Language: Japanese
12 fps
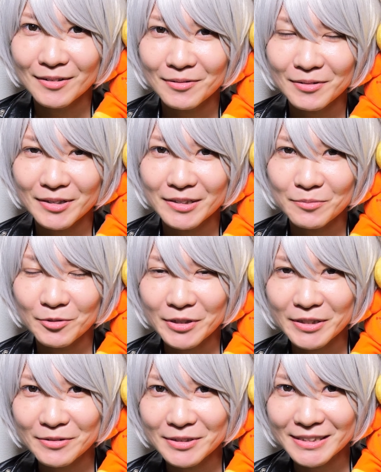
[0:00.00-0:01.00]
他にも
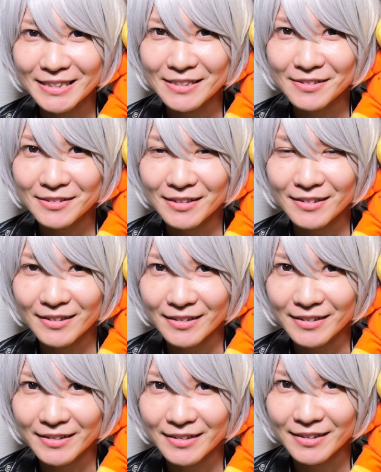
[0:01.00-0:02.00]
乾選手だった
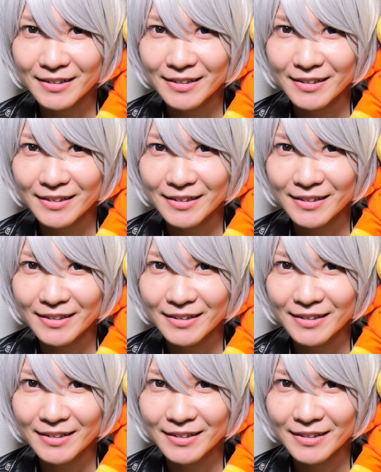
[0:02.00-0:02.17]
り、